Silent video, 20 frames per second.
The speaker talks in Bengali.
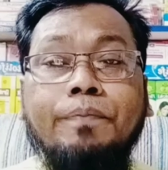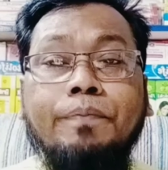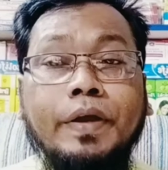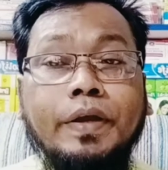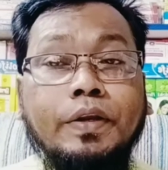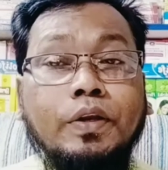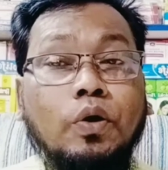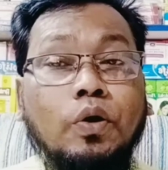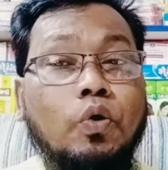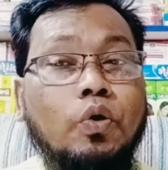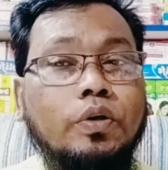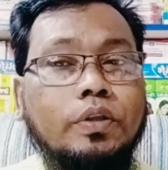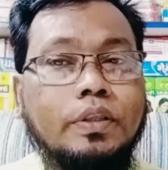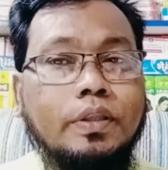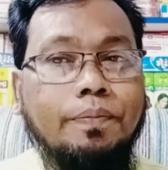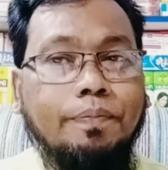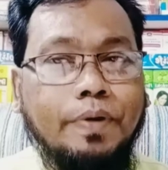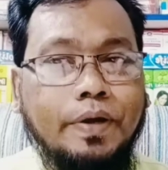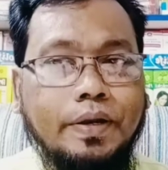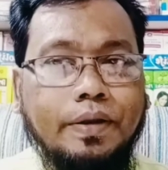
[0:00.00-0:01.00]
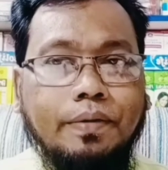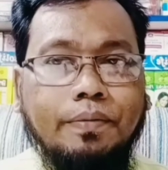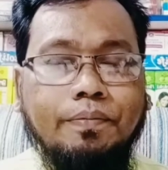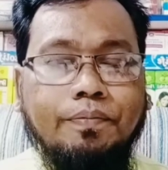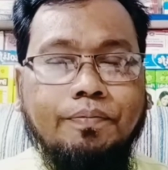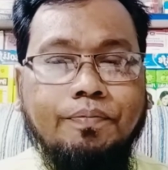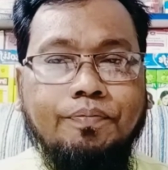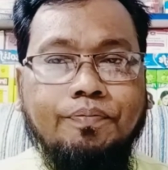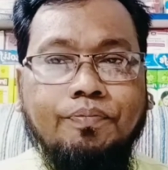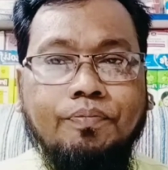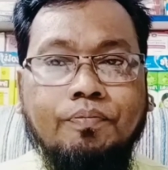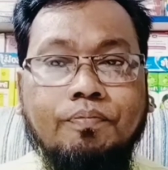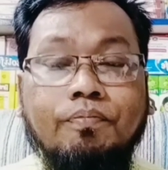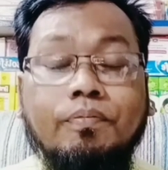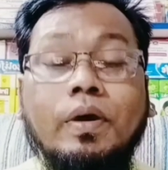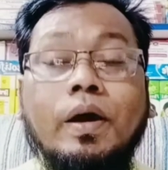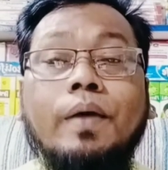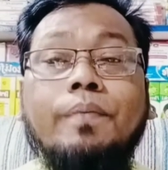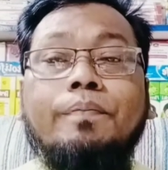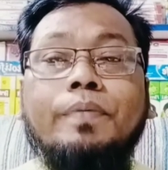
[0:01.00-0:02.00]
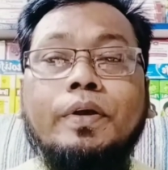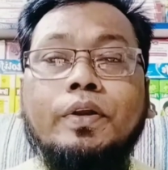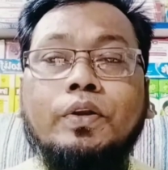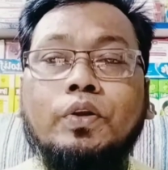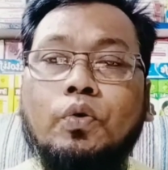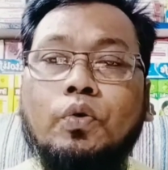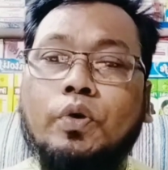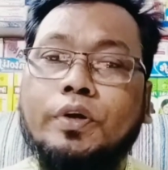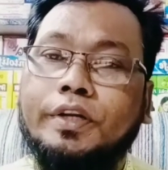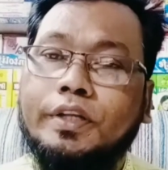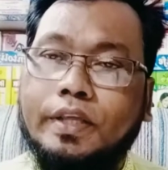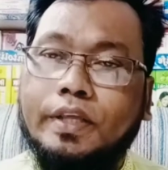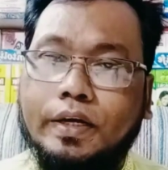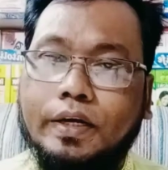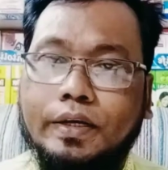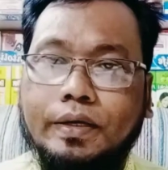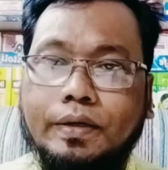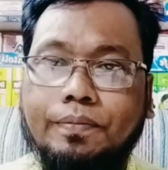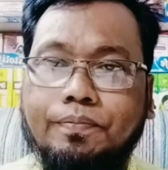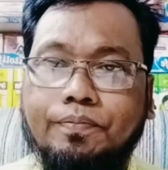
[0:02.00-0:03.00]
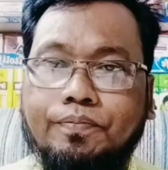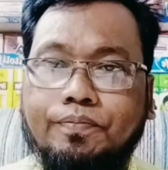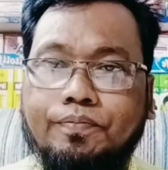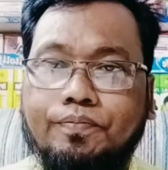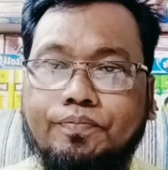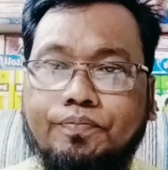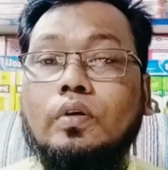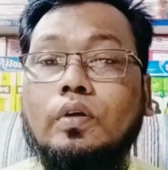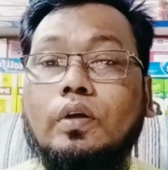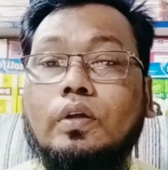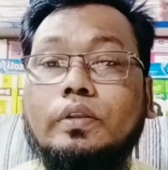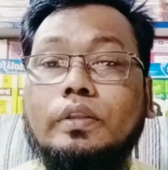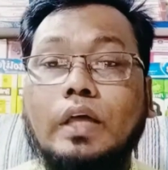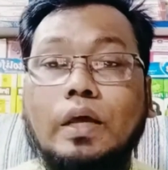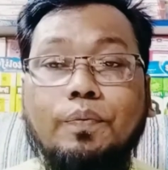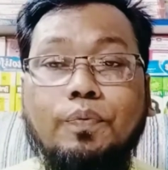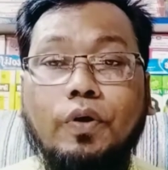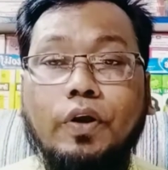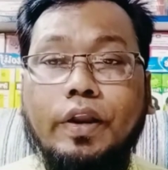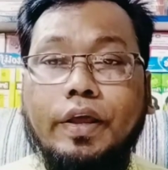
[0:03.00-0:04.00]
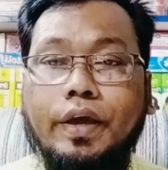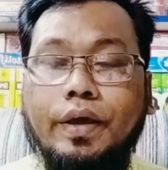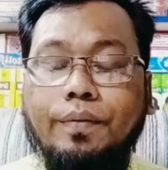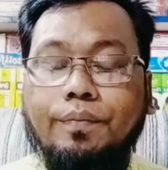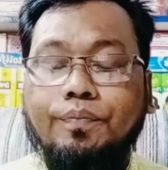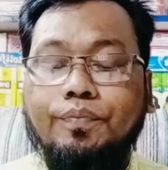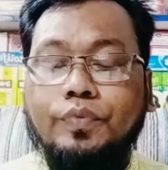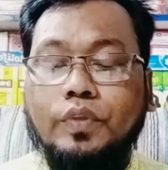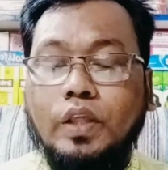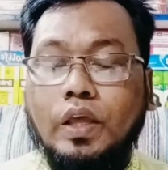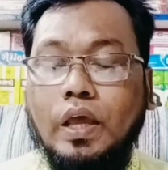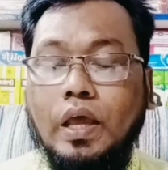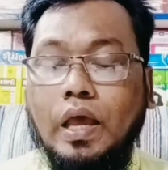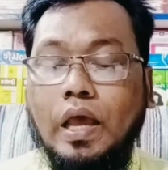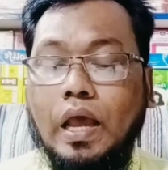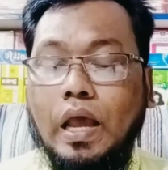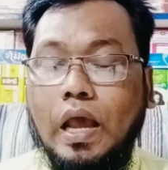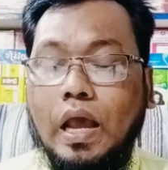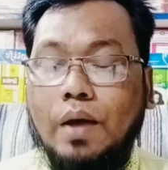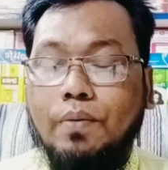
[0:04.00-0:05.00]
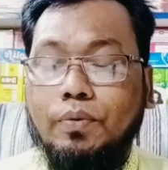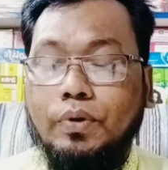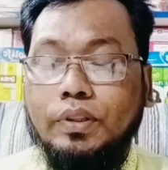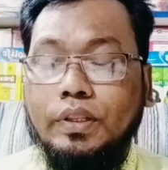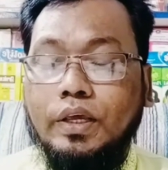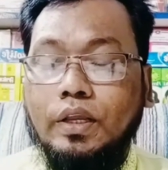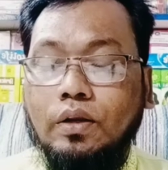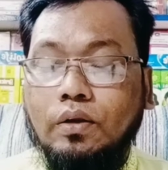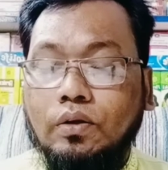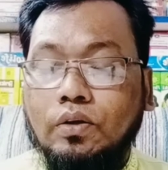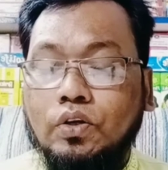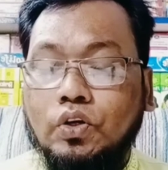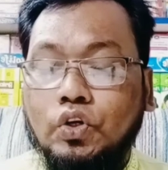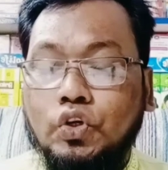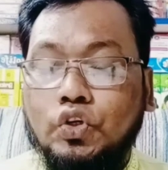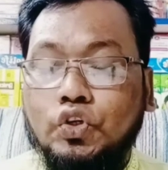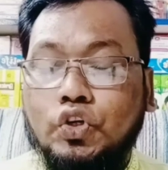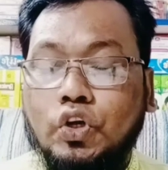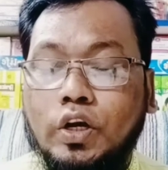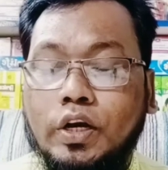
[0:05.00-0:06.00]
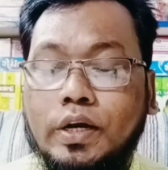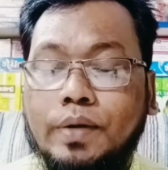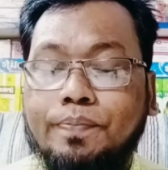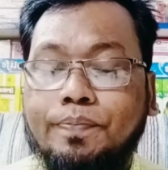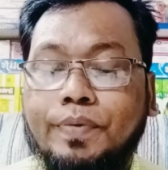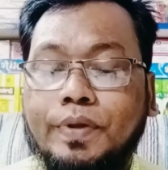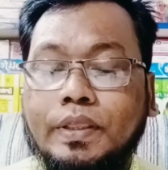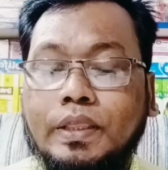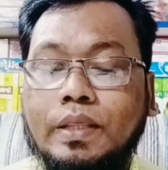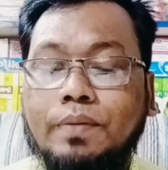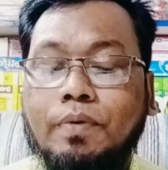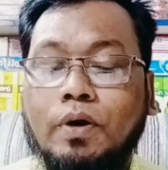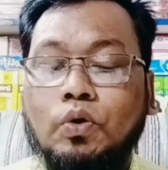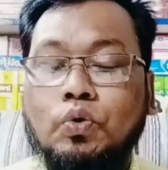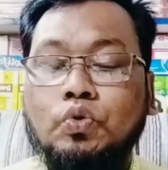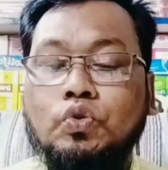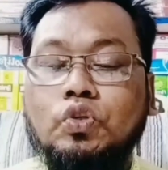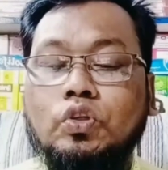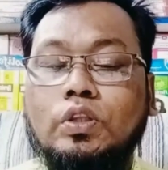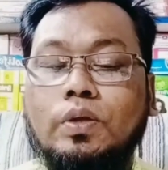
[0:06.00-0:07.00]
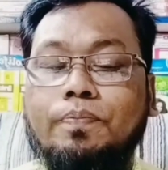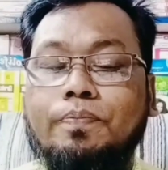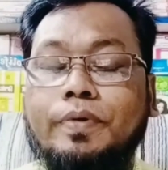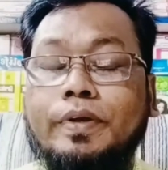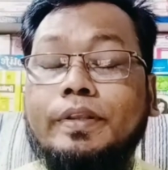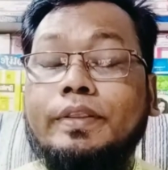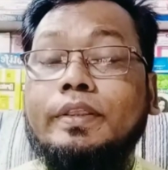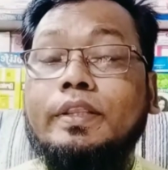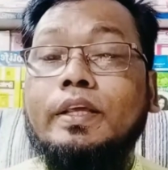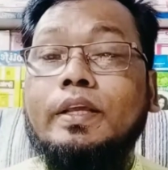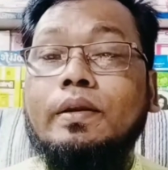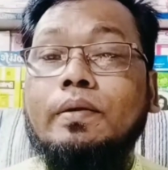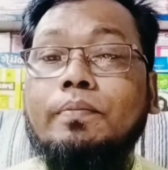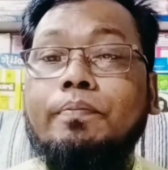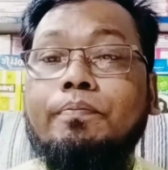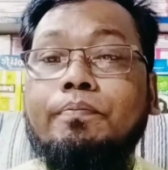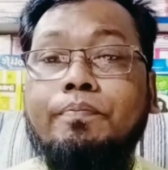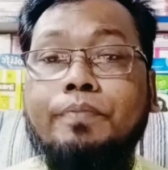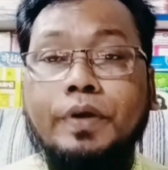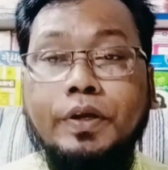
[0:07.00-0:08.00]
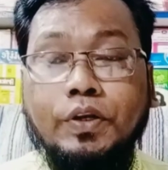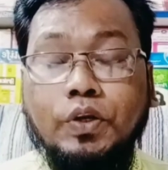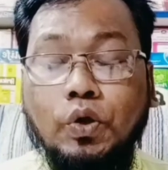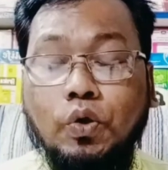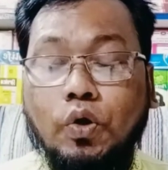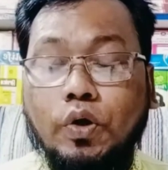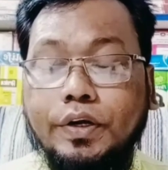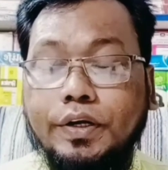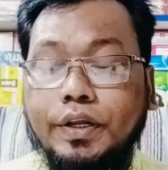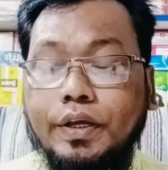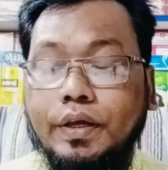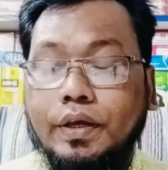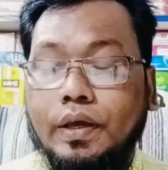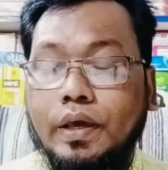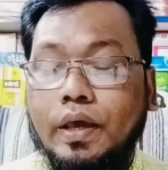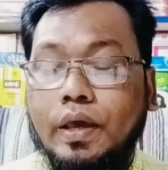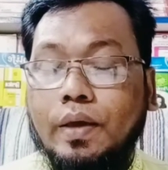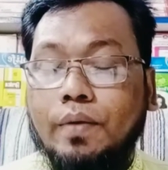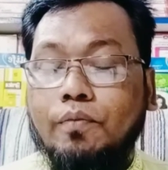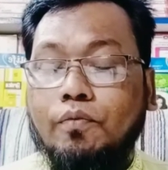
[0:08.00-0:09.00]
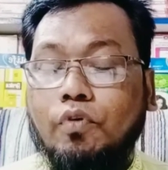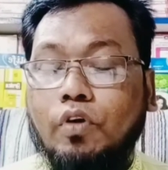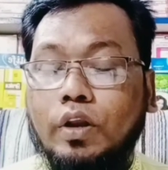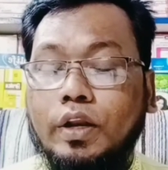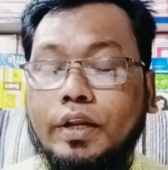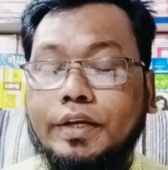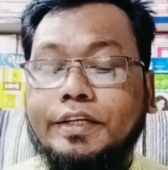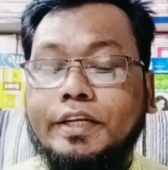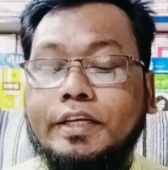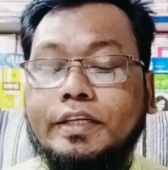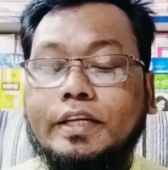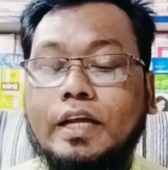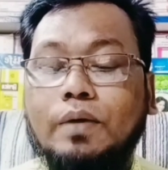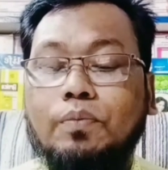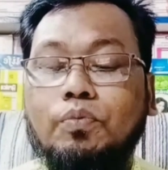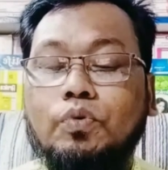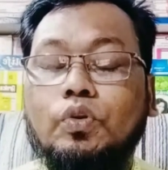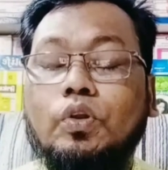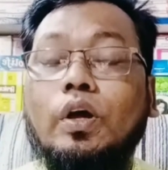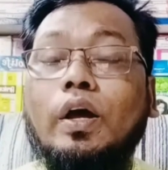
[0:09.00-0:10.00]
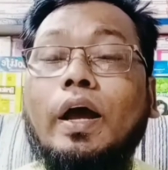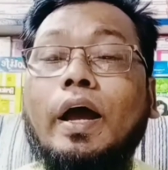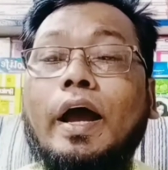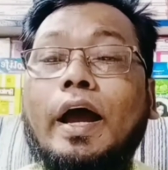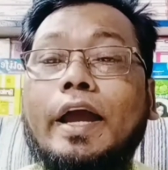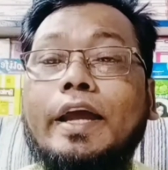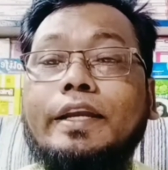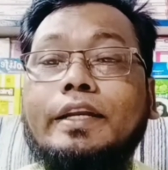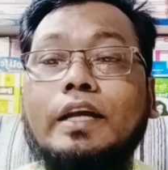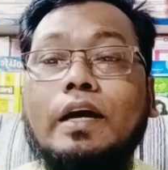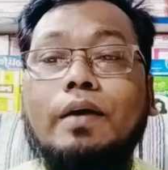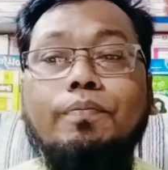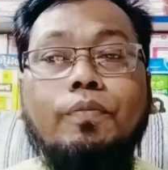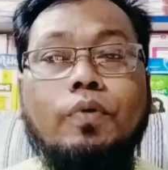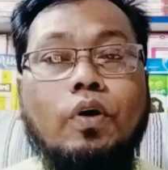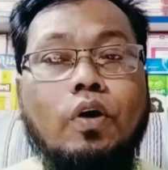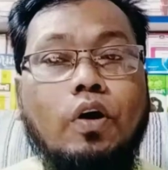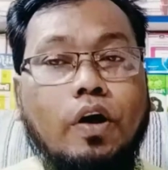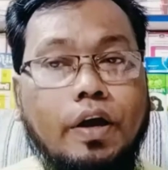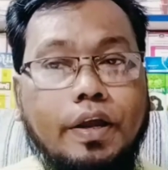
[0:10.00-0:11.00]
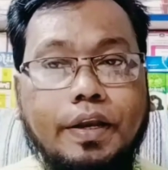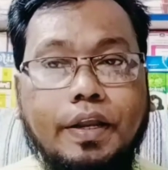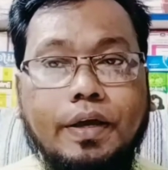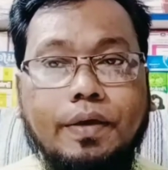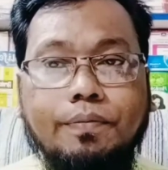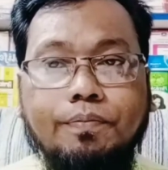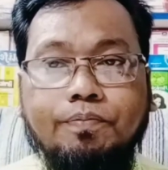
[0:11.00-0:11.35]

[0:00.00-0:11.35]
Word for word: বিঘ্ন ঘটতে পারে বা বিঘ্ন ঘটে থাকে তার ফলে আমাদের শরীরের বৃদ্ধি বা উচ্চতা বৃদ্ধির বিঘ্ন ঘটে ফলে ঠিকঠাক মতো হাইট আপ হয় না